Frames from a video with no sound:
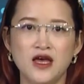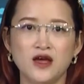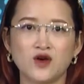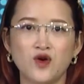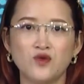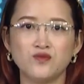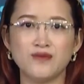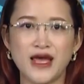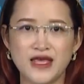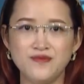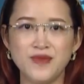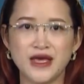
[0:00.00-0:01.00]
cùng bảy
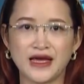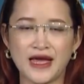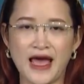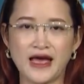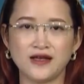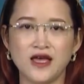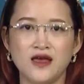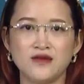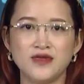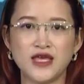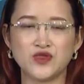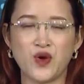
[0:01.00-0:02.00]
bị can
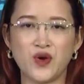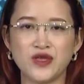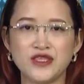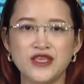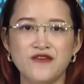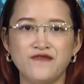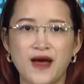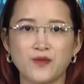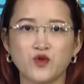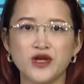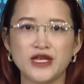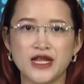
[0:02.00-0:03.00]
về tội vi phạm
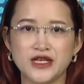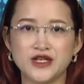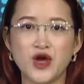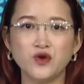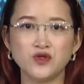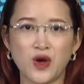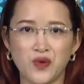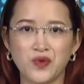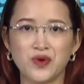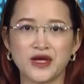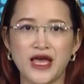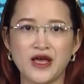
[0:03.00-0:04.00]
quy định đấu thầu
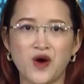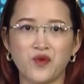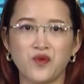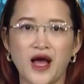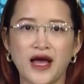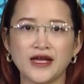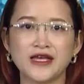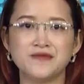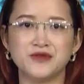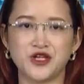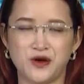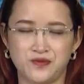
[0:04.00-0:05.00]
gây hậu quả nghiêm
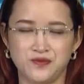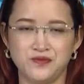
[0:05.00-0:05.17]
trọng.